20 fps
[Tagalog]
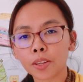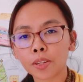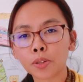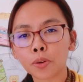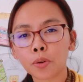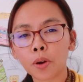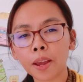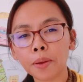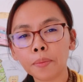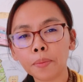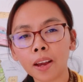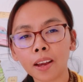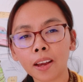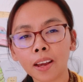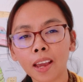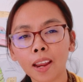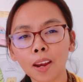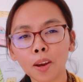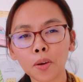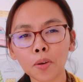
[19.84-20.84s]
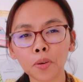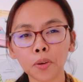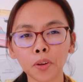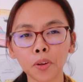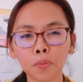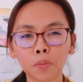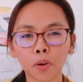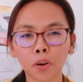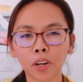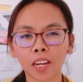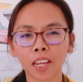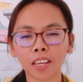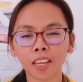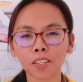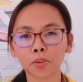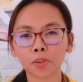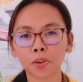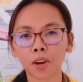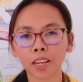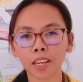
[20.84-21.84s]
So, hi mga kailong, good morning.
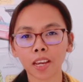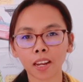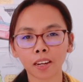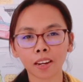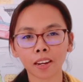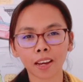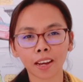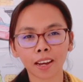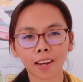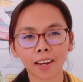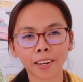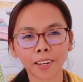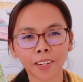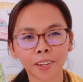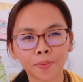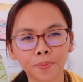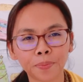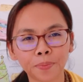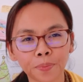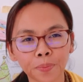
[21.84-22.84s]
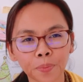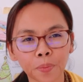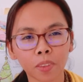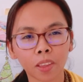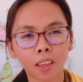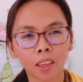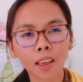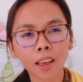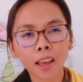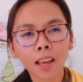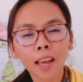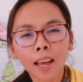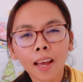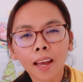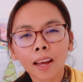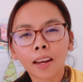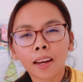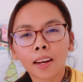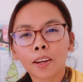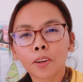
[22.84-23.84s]
So, ayan, um,
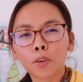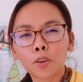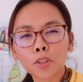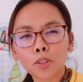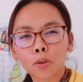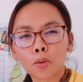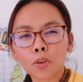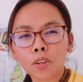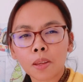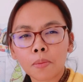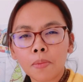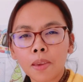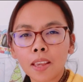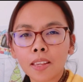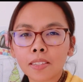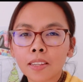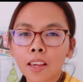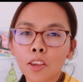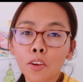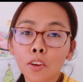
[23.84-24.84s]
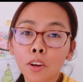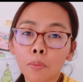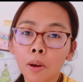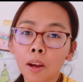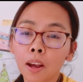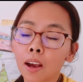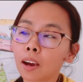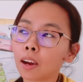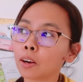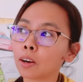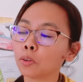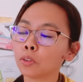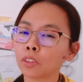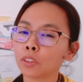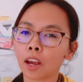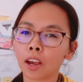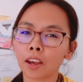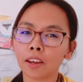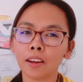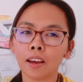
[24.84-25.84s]
gusto kong sabihin sa inyo na magkakaroon
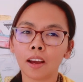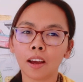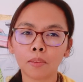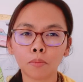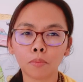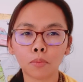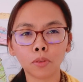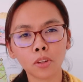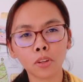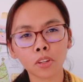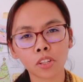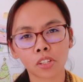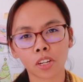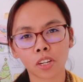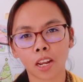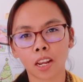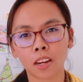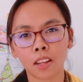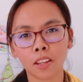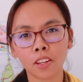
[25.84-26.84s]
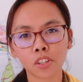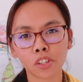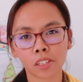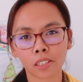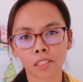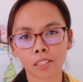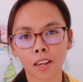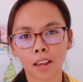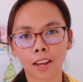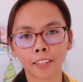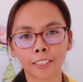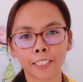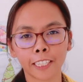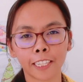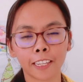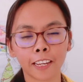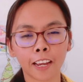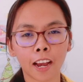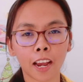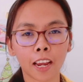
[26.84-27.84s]
tayo ng Buddha's Challenge sa
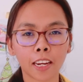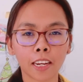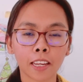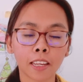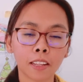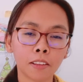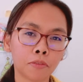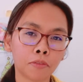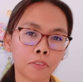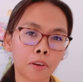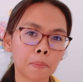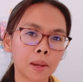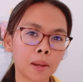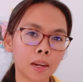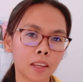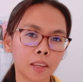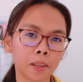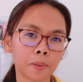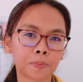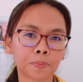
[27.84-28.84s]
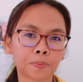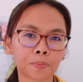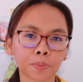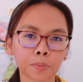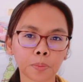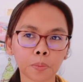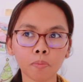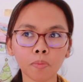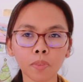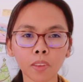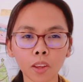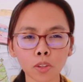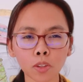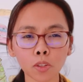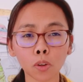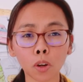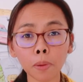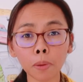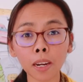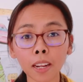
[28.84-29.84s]
ating Hainan family.
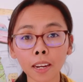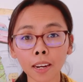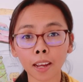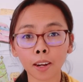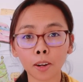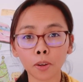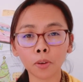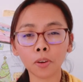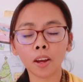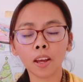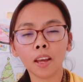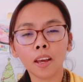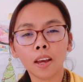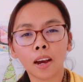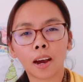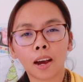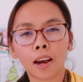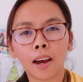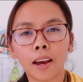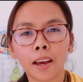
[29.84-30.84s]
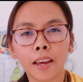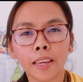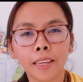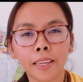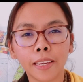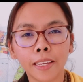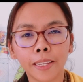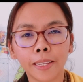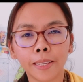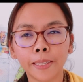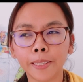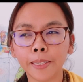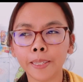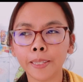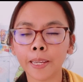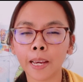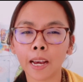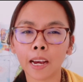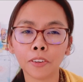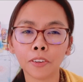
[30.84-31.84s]
So, ang mananalo ay,
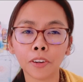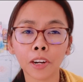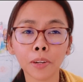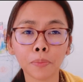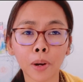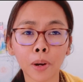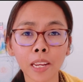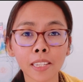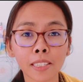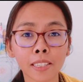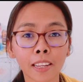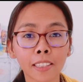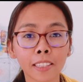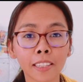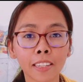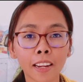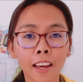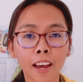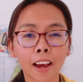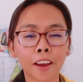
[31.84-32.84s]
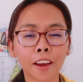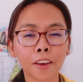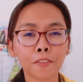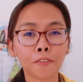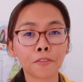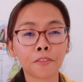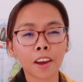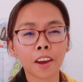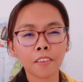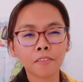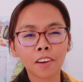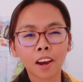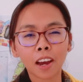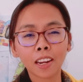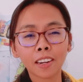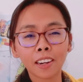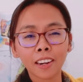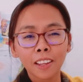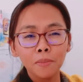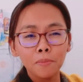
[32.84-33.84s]
ang grand prize natin ay
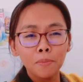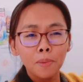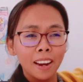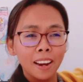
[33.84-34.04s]
500